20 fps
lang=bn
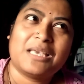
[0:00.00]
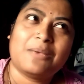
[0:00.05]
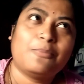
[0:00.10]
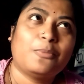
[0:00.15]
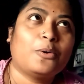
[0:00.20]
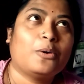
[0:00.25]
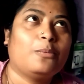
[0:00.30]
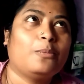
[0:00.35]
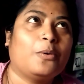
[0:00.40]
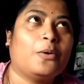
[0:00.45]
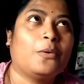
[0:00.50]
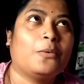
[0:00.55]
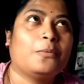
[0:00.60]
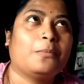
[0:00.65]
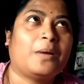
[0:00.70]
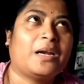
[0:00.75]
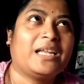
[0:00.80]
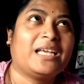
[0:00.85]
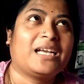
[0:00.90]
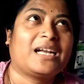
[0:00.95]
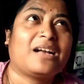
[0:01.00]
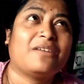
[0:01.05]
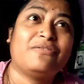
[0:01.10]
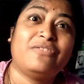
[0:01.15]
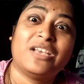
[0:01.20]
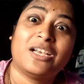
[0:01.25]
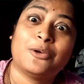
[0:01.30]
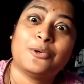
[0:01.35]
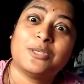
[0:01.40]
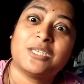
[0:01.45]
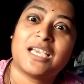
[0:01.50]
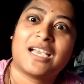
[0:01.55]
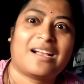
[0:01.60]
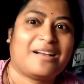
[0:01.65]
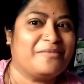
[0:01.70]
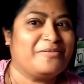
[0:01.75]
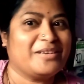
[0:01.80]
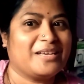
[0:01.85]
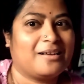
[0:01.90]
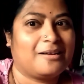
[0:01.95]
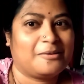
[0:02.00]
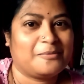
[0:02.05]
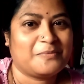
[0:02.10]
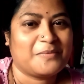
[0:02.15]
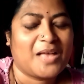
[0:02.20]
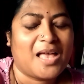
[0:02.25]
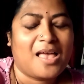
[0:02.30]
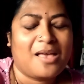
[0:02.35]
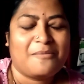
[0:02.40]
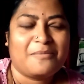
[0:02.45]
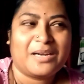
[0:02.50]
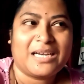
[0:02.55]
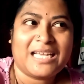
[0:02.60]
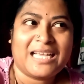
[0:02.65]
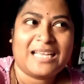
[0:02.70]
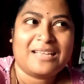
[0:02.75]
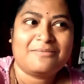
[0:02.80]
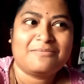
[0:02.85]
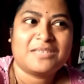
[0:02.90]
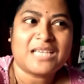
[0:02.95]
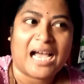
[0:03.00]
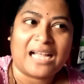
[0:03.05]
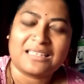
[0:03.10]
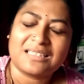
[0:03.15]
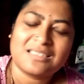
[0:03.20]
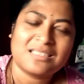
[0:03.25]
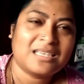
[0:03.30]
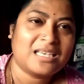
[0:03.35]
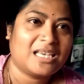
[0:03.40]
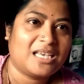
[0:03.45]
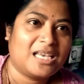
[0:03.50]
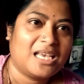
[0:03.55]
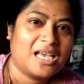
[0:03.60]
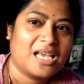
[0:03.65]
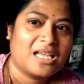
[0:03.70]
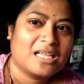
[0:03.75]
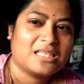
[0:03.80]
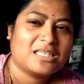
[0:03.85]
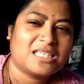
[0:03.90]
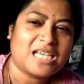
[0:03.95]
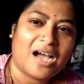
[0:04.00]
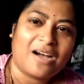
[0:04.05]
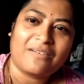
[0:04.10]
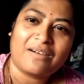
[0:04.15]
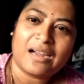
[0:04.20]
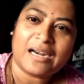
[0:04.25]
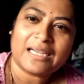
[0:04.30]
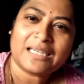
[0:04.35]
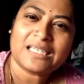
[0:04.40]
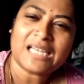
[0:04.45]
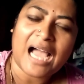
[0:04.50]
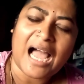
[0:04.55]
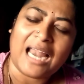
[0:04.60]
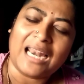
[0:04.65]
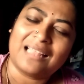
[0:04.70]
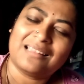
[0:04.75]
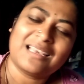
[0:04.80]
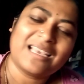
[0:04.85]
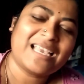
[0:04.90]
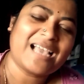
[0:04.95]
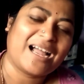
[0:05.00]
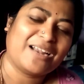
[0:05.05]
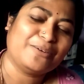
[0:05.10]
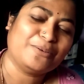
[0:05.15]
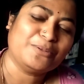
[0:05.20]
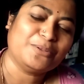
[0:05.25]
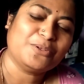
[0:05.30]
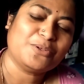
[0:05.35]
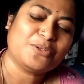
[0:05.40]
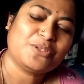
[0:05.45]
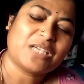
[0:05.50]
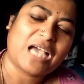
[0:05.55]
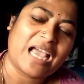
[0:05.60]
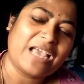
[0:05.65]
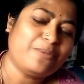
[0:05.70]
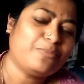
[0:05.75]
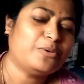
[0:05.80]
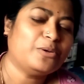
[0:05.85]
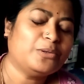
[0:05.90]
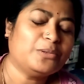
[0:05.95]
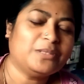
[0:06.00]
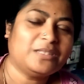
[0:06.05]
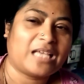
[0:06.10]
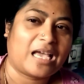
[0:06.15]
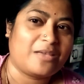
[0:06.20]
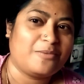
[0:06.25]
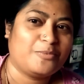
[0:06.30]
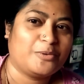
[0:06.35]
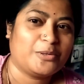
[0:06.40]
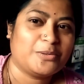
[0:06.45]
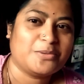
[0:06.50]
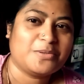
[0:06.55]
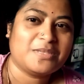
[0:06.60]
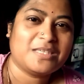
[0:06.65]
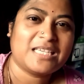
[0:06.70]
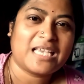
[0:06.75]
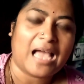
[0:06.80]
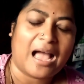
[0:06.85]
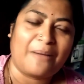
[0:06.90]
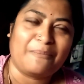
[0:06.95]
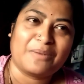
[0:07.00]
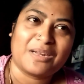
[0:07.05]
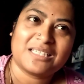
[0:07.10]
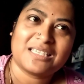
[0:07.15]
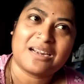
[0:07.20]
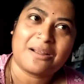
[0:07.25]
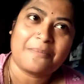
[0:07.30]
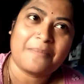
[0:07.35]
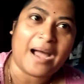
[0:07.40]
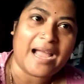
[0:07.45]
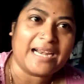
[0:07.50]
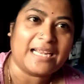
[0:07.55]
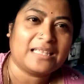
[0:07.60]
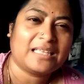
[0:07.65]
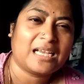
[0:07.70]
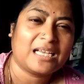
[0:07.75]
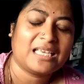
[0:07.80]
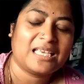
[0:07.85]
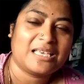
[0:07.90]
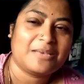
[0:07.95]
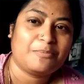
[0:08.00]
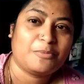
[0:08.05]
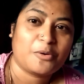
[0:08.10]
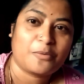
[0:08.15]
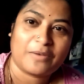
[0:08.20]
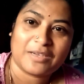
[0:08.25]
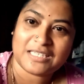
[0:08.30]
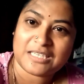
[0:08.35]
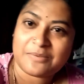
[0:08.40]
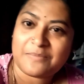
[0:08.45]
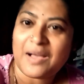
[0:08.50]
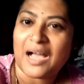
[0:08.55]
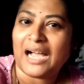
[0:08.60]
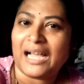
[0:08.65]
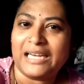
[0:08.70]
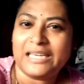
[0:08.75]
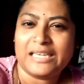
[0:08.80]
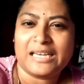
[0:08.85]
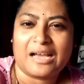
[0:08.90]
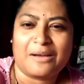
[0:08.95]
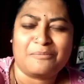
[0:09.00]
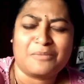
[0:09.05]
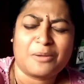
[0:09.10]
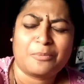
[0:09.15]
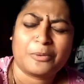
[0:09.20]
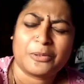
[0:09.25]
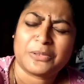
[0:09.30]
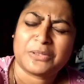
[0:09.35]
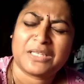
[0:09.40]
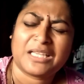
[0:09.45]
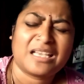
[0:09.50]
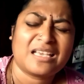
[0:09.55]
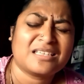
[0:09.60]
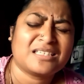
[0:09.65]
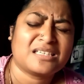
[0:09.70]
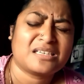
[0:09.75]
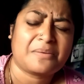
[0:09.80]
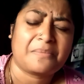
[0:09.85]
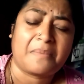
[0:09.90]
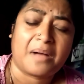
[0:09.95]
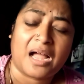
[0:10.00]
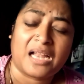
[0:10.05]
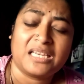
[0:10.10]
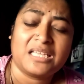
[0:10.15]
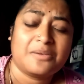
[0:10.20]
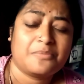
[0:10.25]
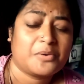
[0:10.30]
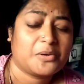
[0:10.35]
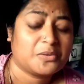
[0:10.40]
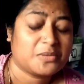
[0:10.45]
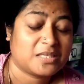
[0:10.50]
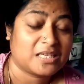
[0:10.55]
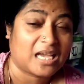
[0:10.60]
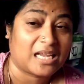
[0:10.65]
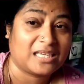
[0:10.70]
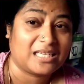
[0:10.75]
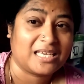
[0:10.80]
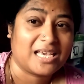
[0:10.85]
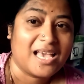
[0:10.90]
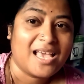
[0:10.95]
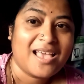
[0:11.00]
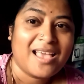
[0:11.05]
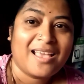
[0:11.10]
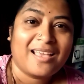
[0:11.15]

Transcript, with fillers: কি বলবো মানে কবি খুশি কবি গম মানে যাচ্ছি যাওয়ার একটা আলাদাই আনন্দ যাই বলুন তাই বলুন যে আমরা যারা বাইরে থাকি প্রবাসী বাঙালিরা আমরা প্রত্যেকেই সেটা মানি এবং জানি